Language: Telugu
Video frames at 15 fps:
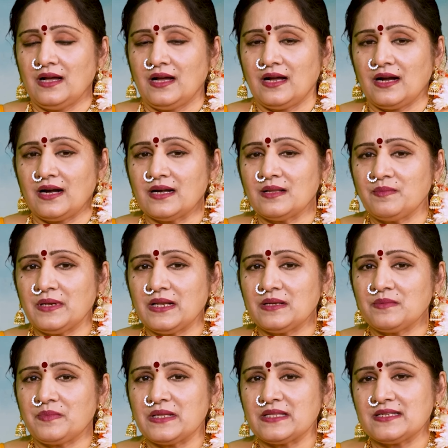ఆ ఆడపిల్లని
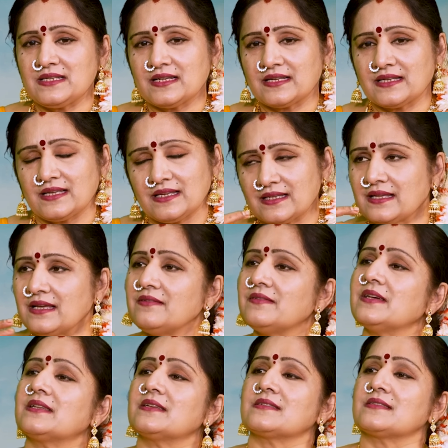పెంచే కిక్కే
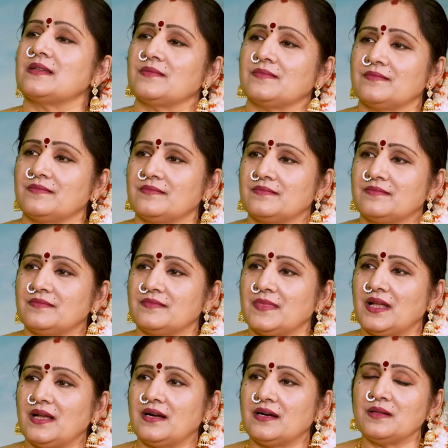వేరు అసలు
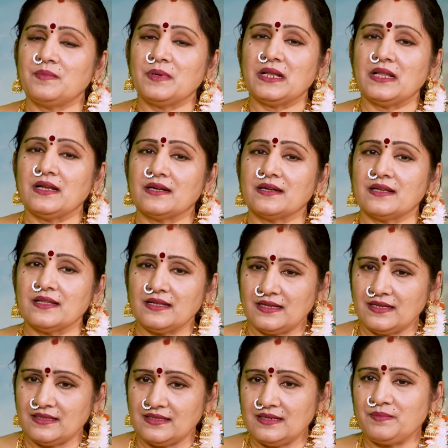ఆడపిల్లలంటే
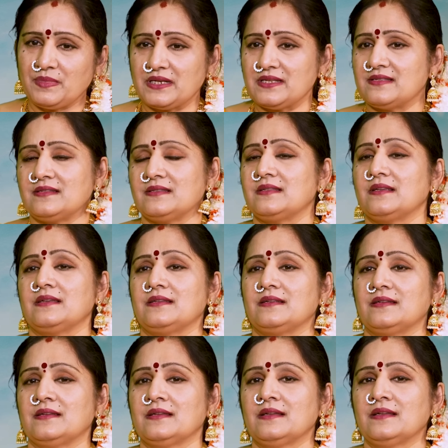ఇది పరిస్థితి అని
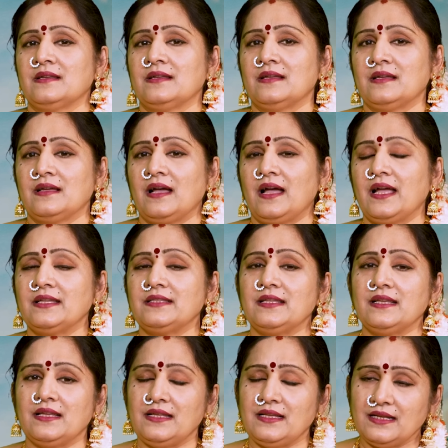అయితే
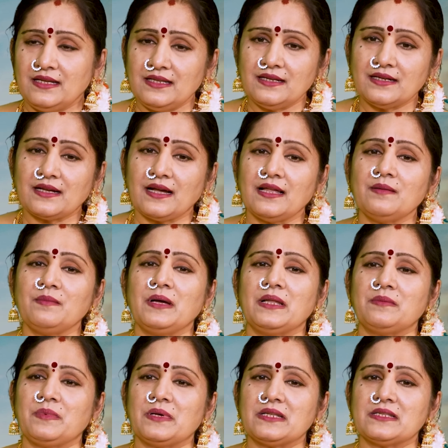ఈ కాలమాన
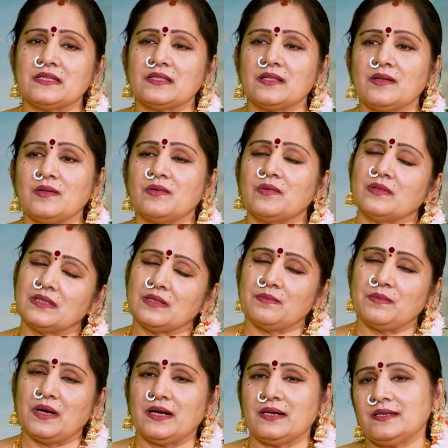పరిస్థితుల్లో కొంత
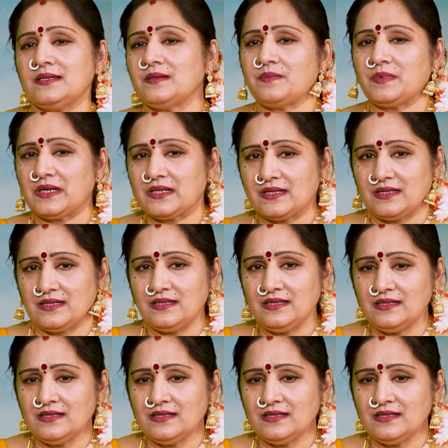మారినప్పటికీ